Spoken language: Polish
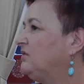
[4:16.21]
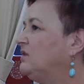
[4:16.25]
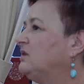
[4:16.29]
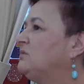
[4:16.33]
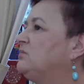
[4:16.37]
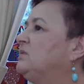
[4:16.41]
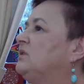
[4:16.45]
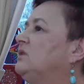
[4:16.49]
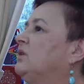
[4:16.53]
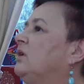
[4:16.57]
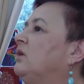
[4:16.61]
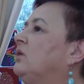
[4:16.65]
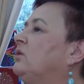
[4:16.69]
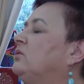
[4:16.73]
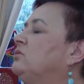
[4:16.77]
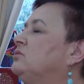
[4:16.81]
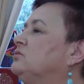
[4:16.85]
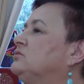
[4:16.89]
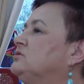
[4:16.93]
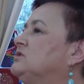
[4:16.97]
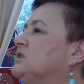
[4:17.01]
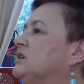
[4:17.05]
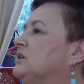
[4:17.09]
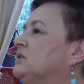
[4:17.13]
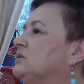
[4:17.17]
Wiemy o
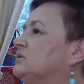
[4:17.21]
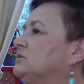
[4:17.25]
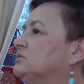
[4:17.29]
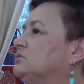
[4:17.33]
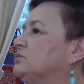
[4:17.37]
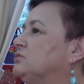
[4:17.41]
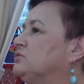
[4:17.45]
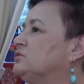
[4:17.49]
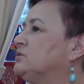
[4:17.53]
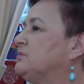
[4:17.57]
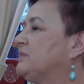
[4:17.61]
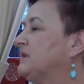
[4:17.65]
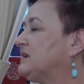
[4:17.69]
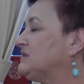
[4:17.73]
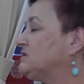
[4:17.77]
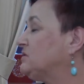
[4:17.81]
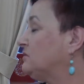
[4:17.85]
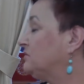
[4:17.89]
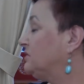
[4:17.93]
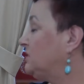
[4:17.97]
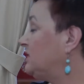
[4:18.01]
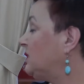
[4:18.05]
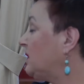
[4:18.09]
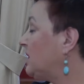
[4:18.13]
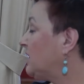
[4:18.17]
ludziach, którzy,
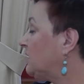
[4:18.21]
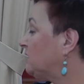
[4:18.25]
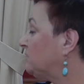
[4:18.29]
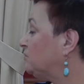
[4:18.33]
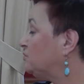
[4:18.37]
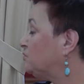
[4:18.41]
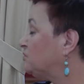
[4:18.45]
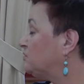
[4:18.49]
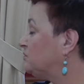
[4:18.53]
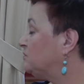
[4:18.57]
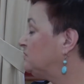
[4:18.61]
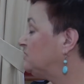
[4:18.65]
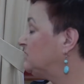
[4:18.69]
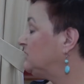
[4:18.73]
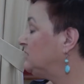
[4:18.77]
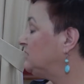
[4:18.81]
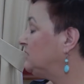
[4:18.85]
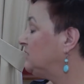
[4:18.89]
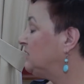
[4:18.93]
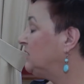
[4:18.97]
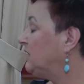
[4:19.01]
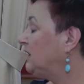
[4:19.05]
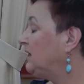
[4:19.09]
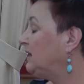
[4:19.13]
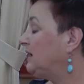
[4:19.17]
pracownikach, którzy
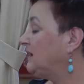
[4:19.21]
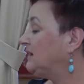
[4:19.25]
byli